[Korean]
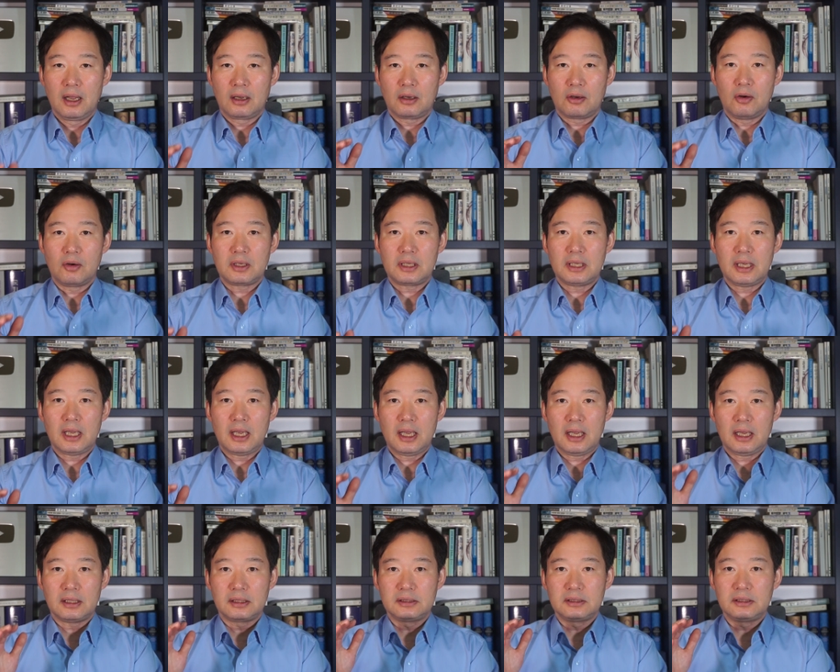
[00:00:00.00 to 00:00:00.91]

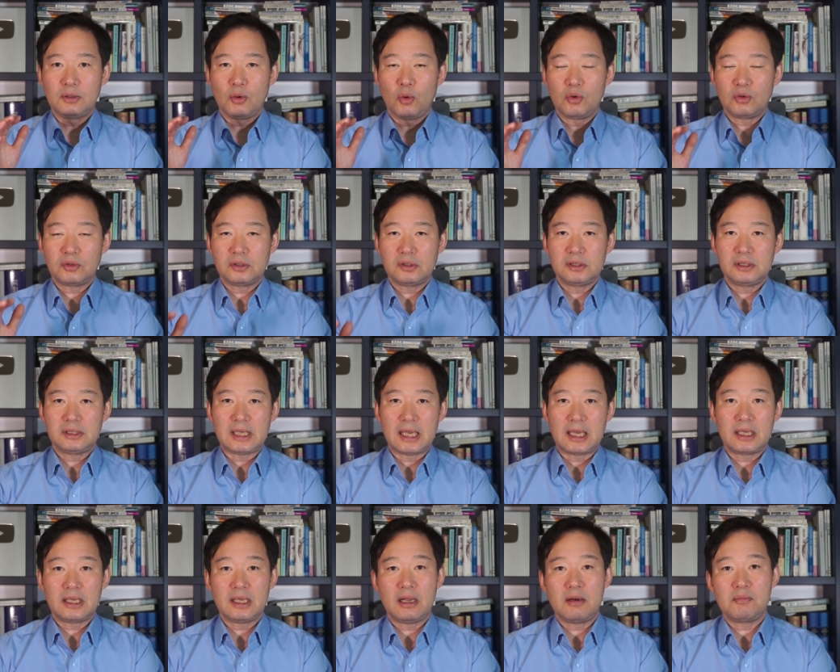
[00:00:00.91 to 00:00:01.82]
거기에 의혹을
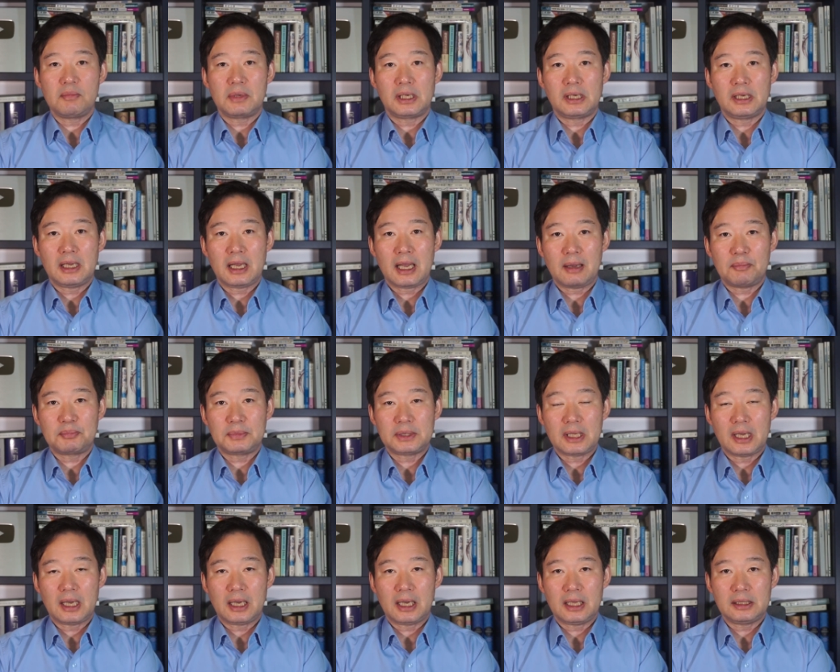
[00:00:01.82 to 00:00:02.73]
제기할 만한
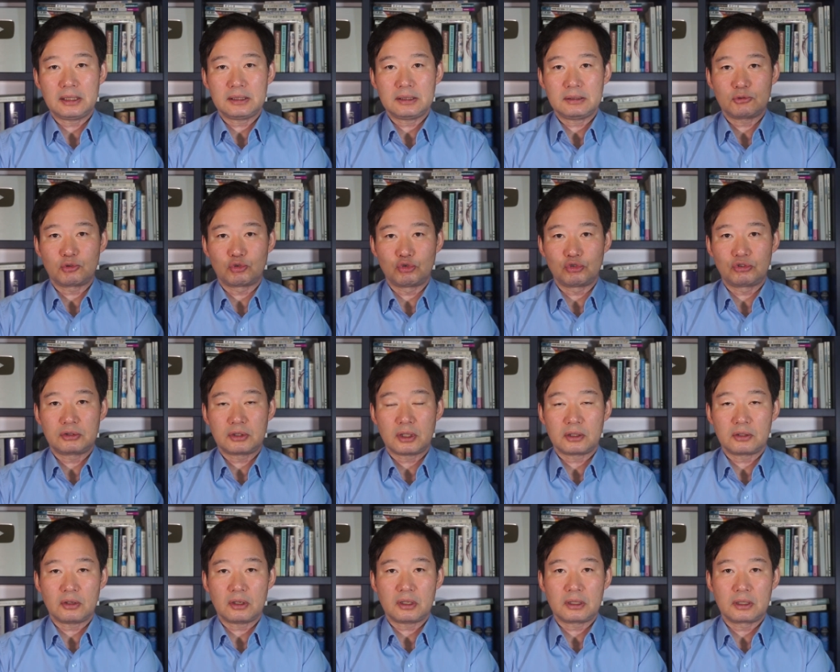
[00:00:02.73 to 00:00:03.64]
합당한
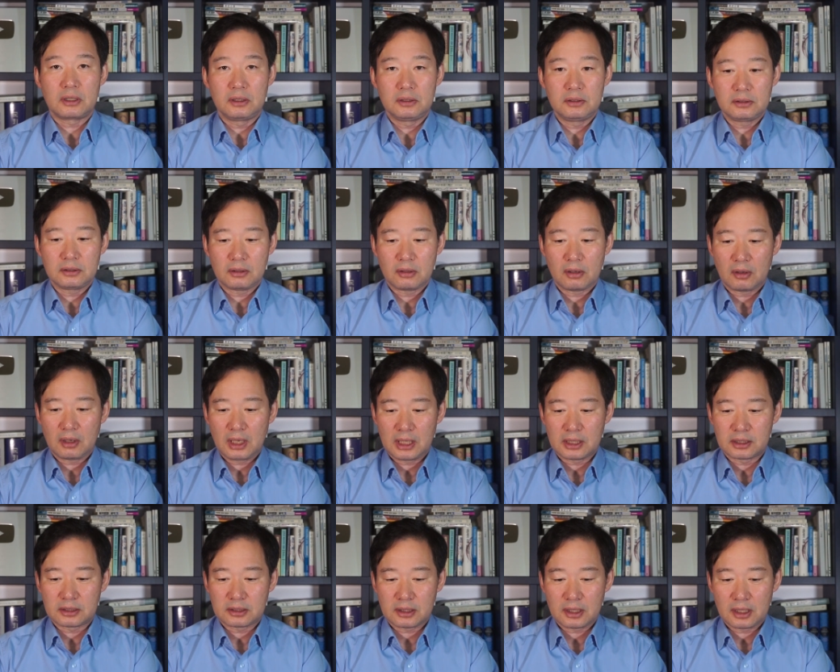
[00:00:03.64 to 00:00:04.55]
구체적 근거가
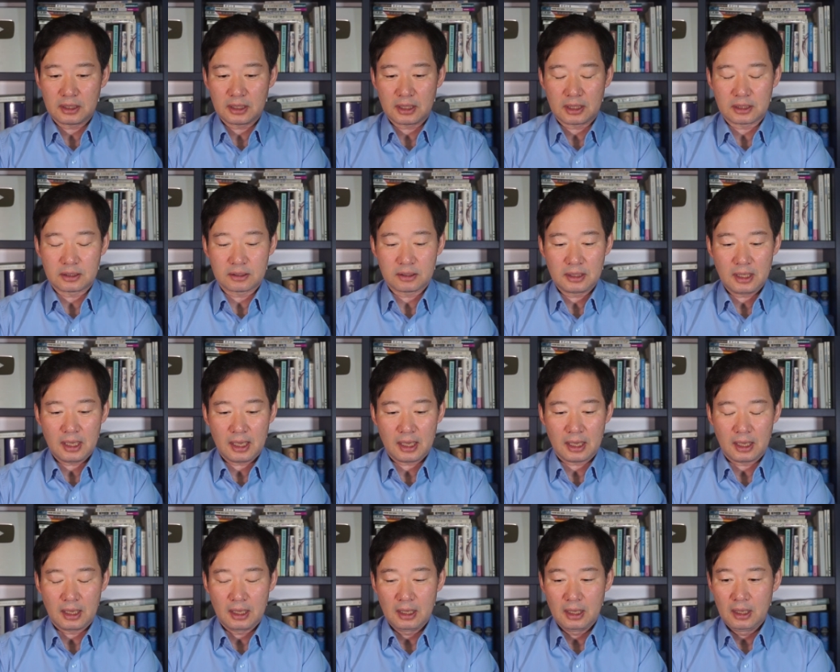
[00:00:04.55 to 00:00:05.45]
있어야
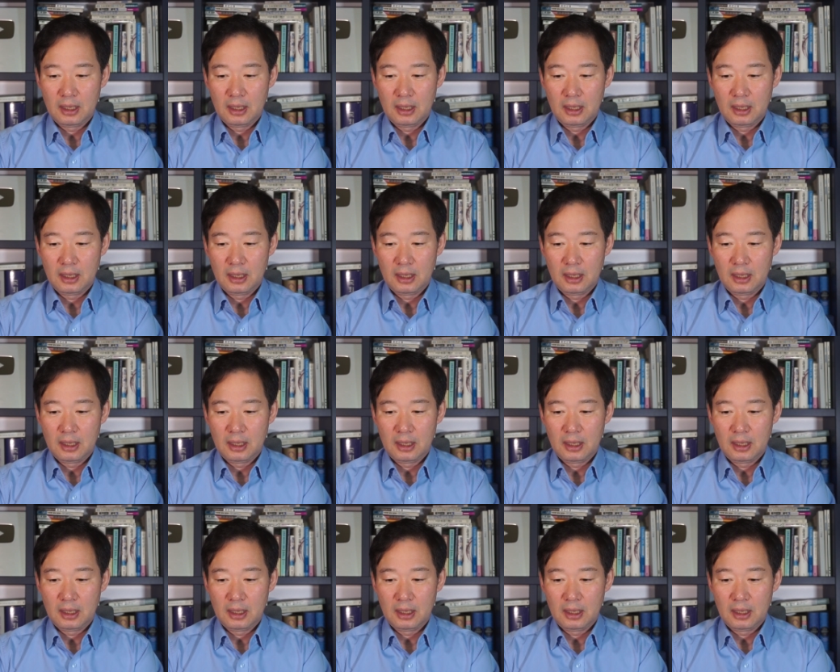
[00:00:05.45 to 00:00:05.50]
되는데